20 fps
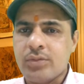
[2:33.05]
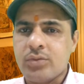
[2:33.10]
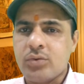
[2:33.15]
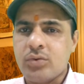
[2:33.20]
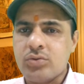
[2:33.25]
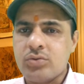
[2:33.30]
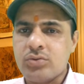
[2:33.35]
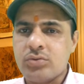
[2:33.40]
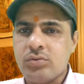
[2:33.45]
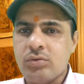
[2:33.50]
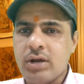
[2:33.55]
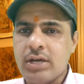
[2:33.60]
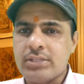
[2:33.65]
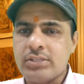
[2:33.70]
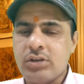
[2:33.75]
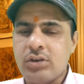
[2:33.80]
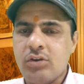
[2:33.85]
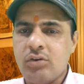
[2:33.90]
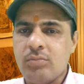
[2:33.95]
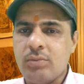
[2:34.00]
दोस्तों का
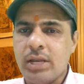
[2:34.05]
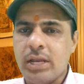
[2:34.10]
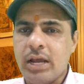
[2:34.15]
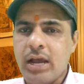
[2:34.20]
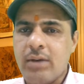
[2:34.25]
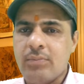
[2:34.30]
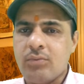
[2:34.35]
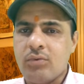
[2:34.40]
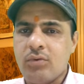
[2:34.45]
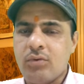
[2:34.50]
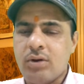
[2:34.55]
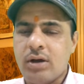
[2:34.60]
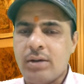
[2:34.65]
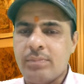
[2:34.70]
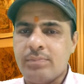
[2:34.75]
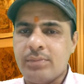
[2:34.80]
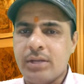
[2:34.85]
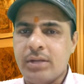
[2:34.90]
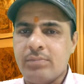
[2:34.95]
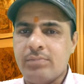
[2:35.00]
सहयोग मिलेगा आपको
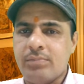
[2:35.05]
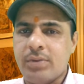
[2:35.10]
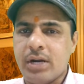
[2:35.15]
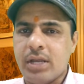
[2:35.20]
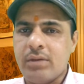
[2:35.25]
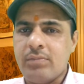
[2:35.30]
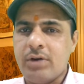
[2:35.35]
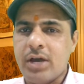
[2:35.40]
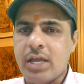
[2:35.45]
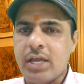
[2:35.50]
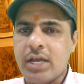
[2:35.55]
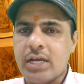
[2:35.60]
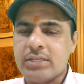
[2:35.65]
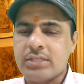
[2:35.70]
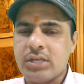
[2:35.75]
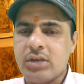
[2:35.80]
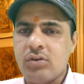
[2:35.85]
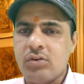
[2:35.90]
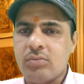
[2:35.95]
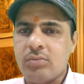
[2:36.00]
अपने बड़े भाई का
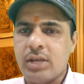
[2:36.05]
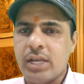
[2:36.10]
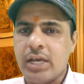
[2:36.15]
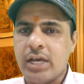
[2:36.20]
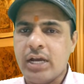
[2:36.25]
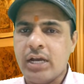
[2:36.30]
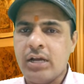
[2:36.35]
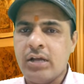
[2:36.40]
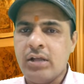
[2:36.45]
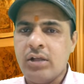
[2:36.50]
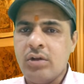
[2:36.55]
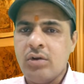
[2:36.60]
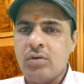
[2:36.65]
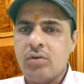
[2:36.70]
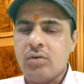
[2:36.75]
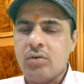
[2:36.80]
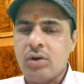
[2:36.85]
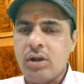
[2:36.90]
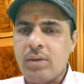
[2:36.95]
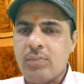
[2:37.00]
सहयोग मिलेगा
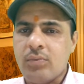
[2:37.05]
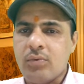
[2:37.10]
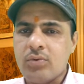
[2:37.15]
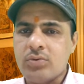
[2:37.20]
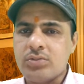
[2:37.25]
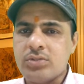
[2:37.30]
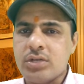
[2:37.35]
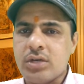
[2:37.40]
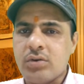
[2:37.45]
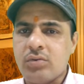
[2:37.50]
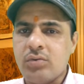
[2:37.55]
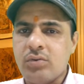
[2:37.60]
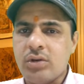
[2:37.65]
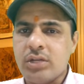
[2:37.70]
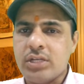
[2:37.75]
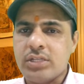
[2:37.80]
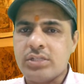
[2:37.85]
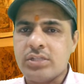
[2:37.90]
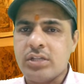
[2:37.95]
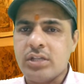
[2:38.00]
और आपको जरूर
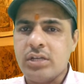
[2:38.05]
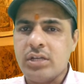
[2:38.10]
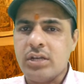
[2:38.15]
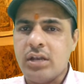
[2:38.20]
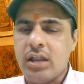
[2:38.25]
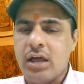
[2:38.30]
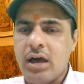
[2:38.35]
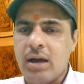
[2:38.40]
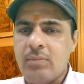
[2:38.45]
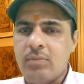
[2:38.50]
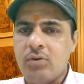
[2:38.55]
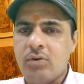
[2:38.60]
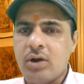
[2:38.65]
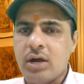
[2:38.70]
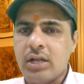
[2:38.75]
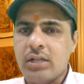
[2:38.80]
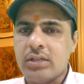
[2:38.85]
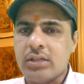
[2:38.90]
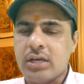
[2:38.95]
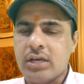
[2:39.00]
इस दिन लाभ
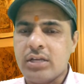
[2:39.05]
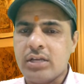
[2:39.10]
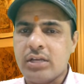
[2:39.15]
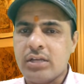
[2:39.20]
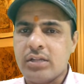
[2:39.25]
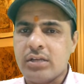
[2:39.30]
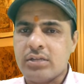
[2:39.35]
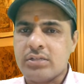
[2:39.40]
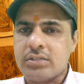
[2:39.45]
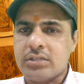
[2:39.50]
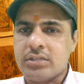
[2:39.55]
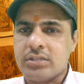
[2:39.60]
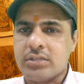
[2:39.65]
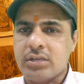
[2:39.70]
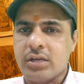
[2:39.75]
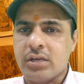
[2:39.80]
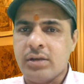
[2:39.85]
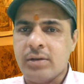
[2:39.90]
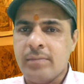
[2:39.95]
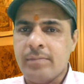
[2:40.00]
होगा धन की दृष्टि
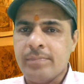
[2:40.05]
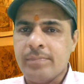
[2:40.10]
से